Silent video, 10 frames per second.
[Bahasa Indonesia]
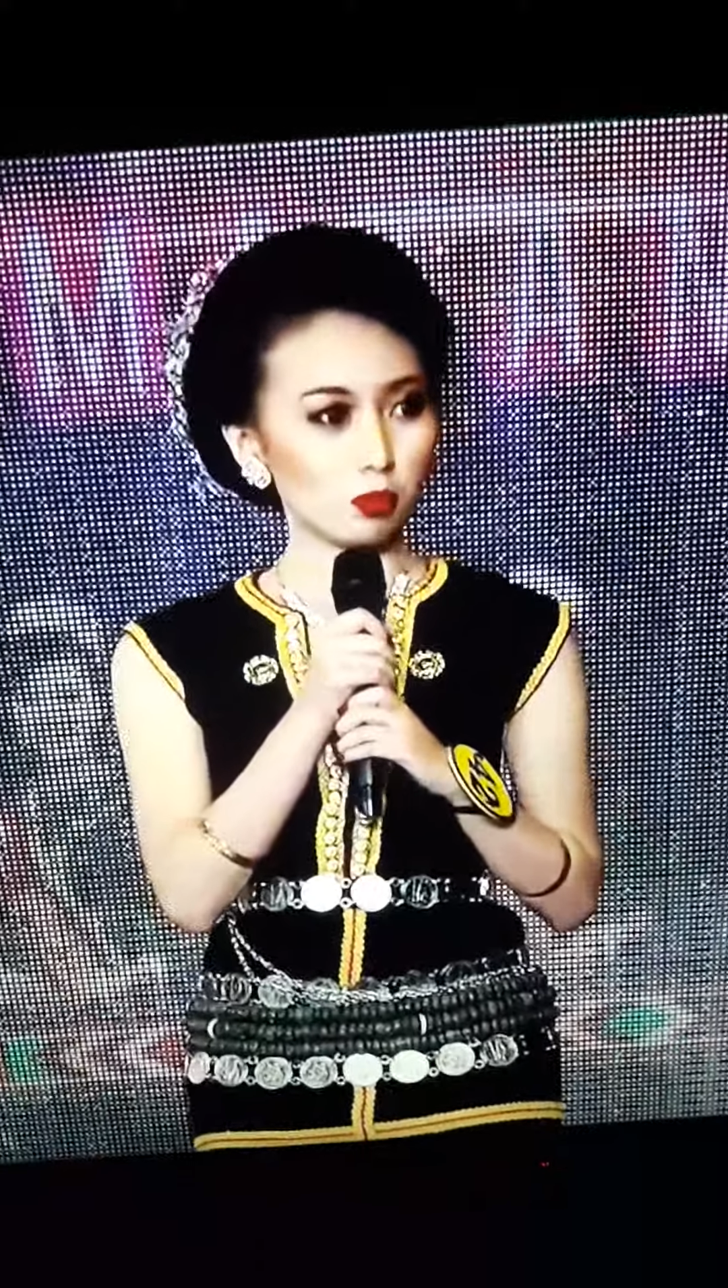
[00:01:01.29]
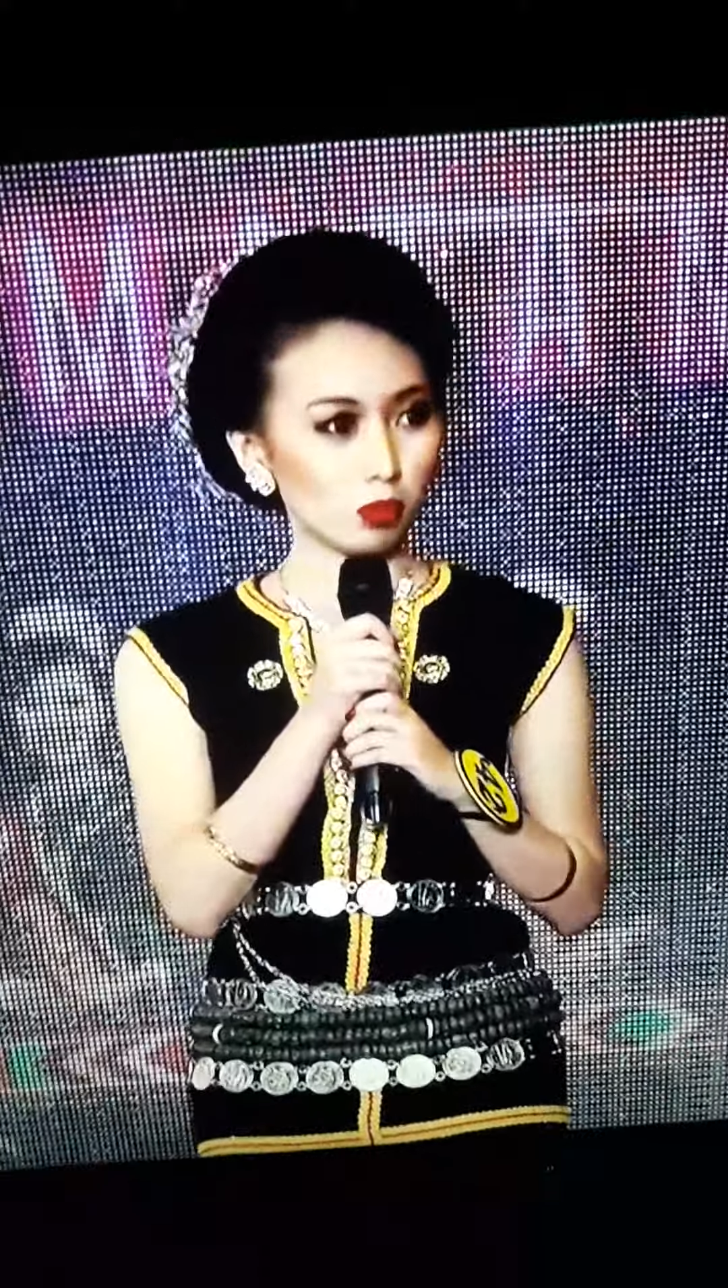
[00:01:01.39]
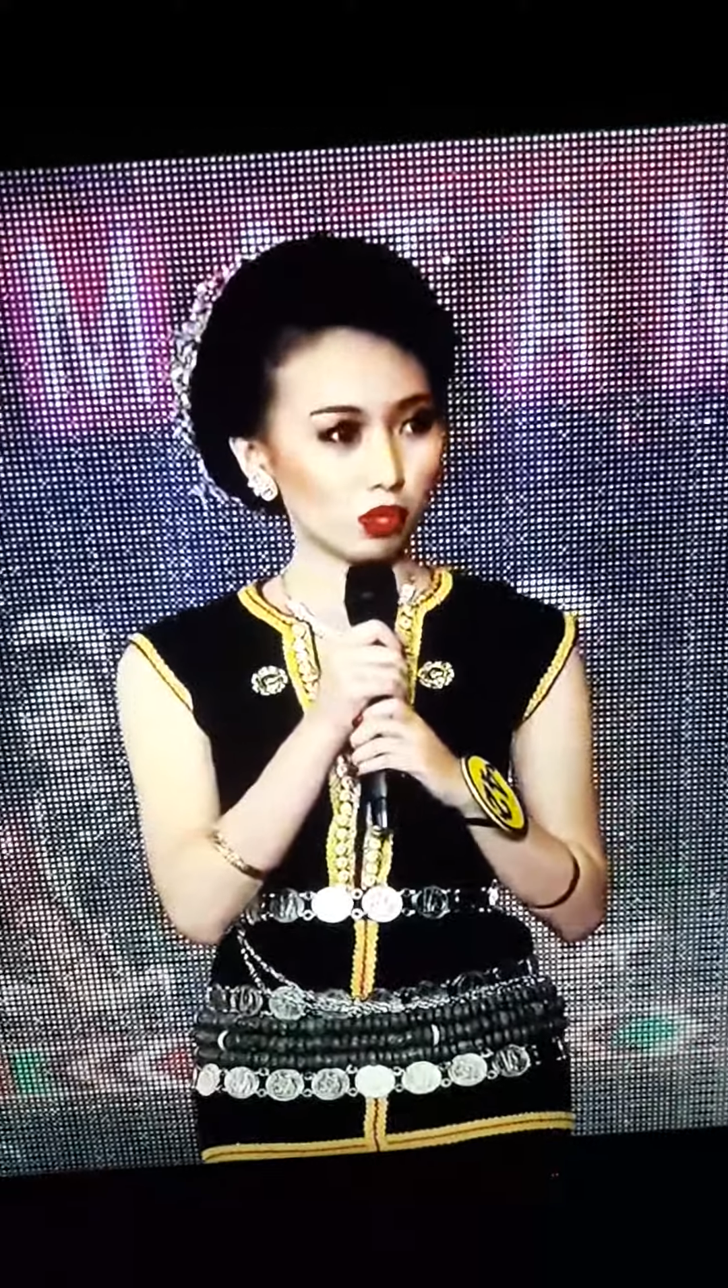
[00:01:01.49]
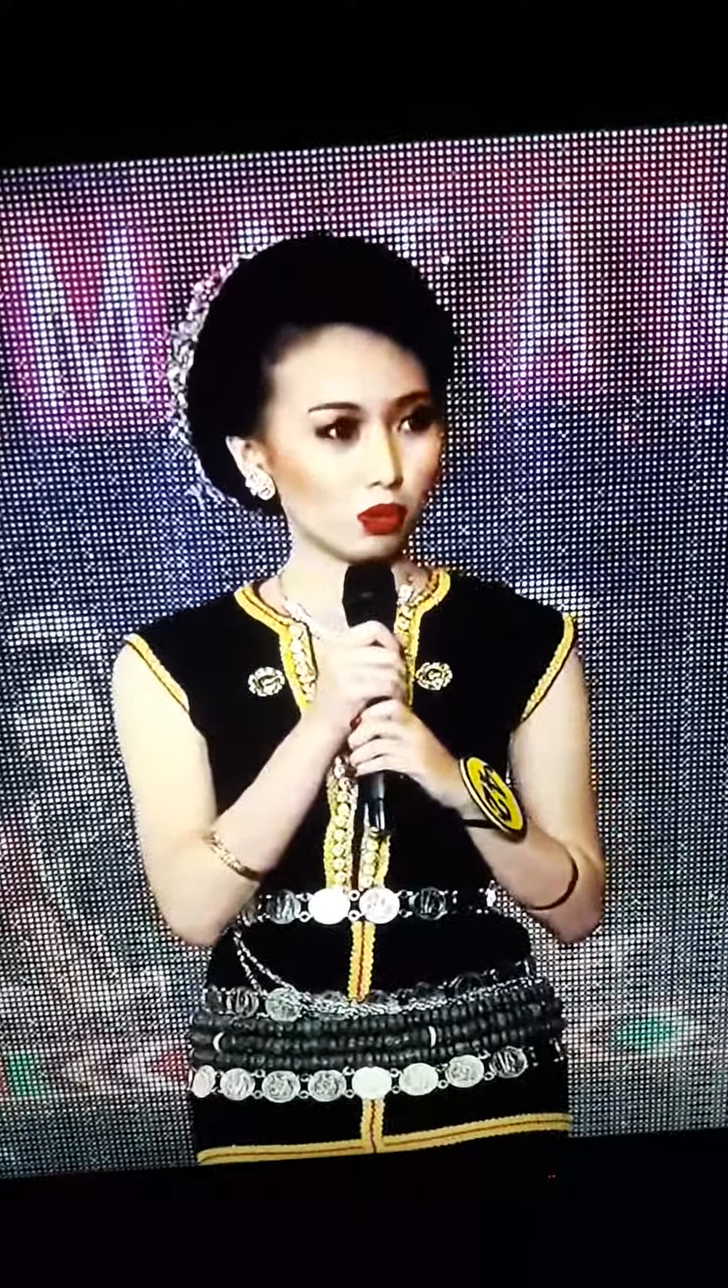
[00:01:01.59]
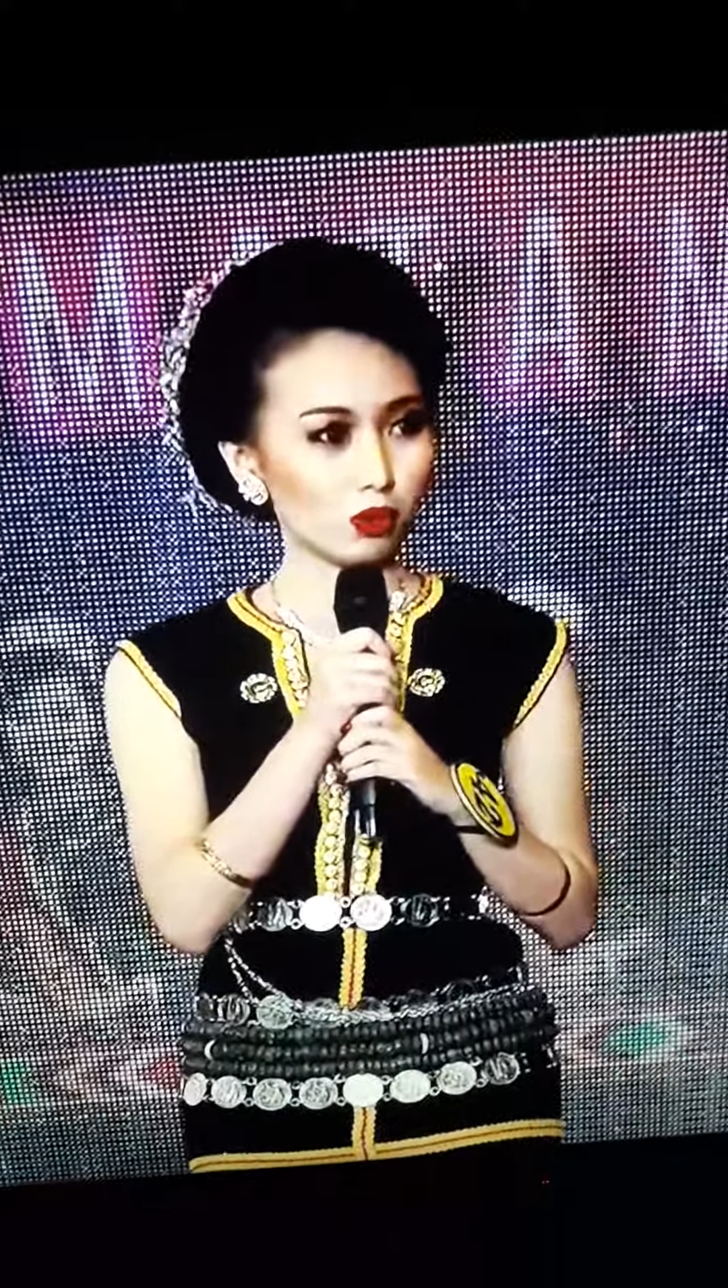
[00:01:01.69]

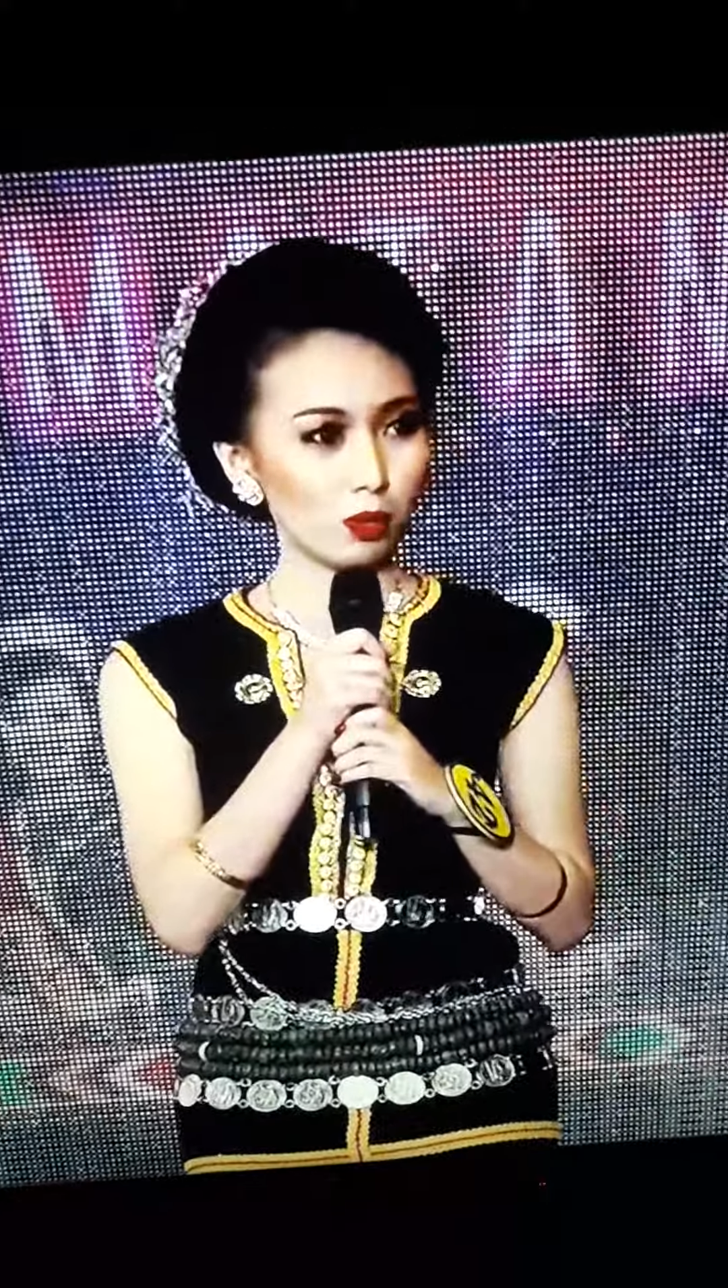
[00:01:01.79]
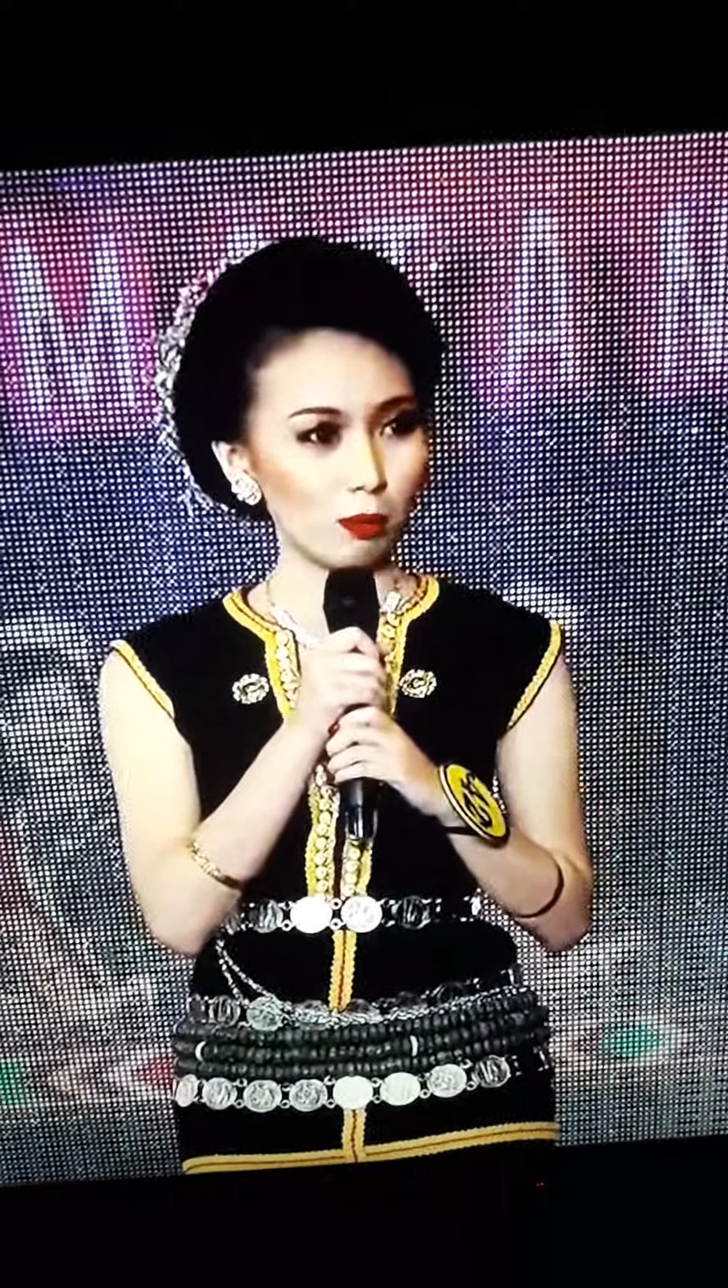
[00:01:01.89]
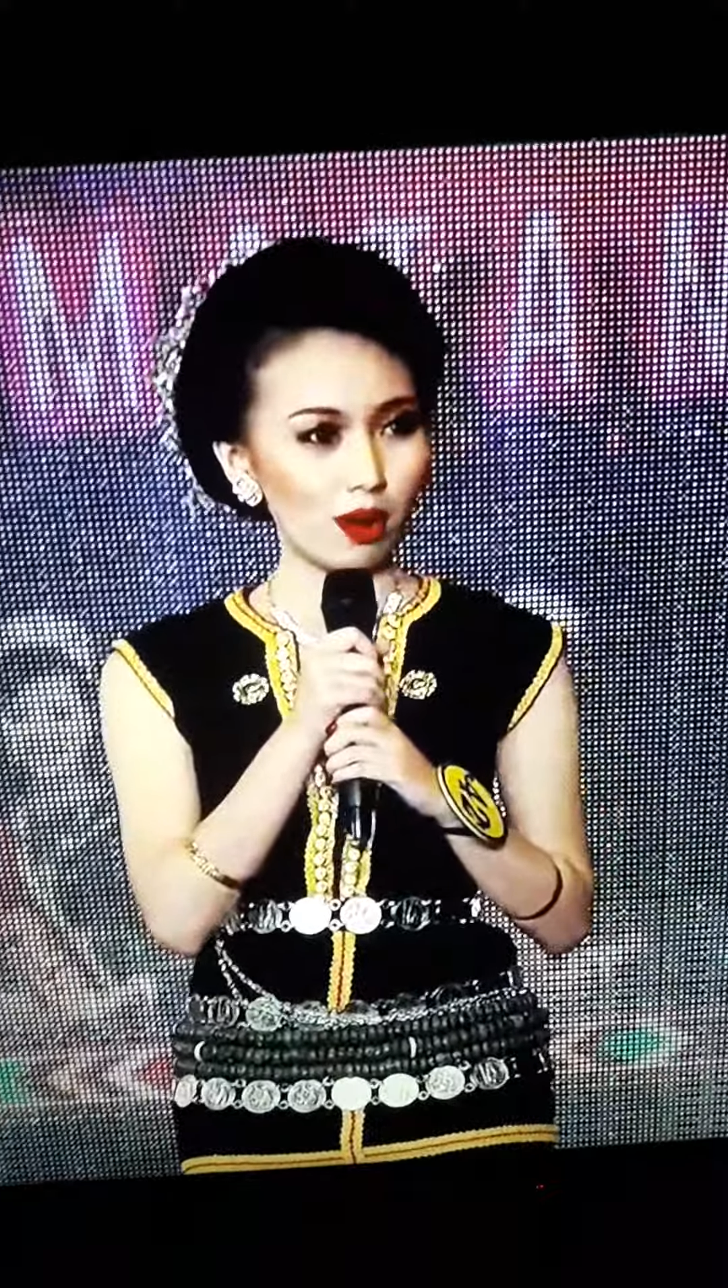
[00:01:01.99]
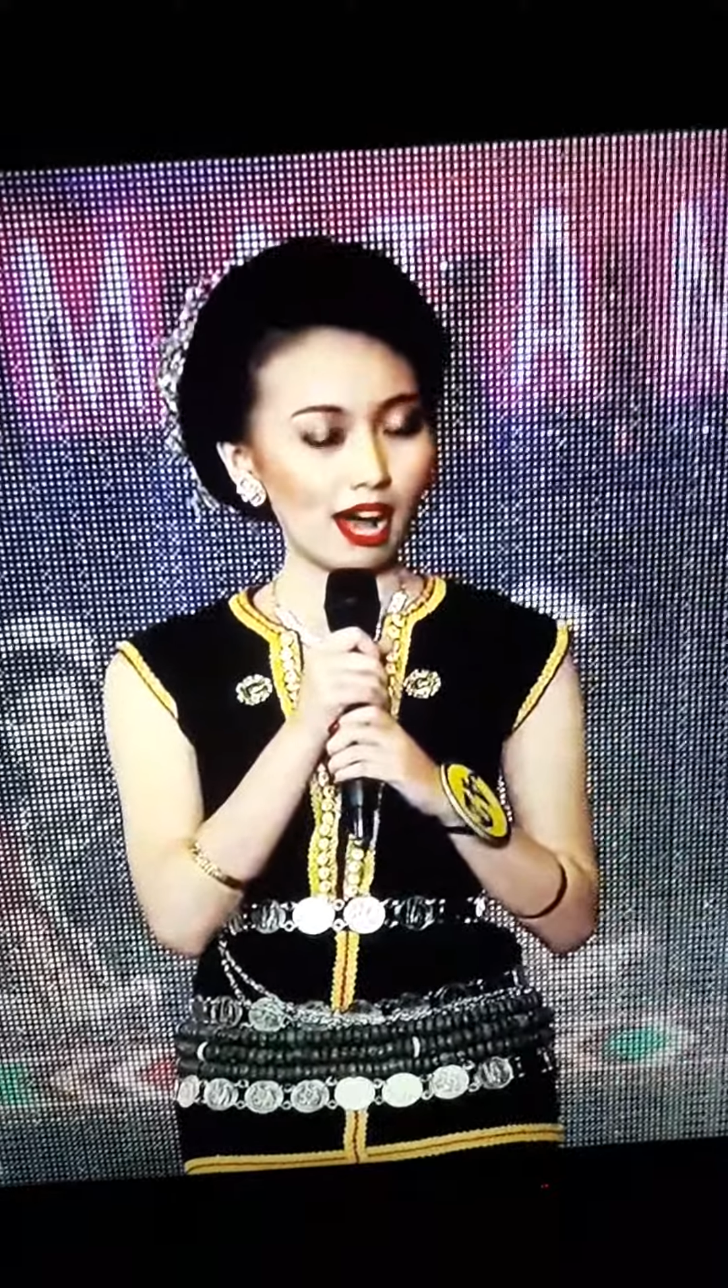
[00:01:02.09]
kumatahuno po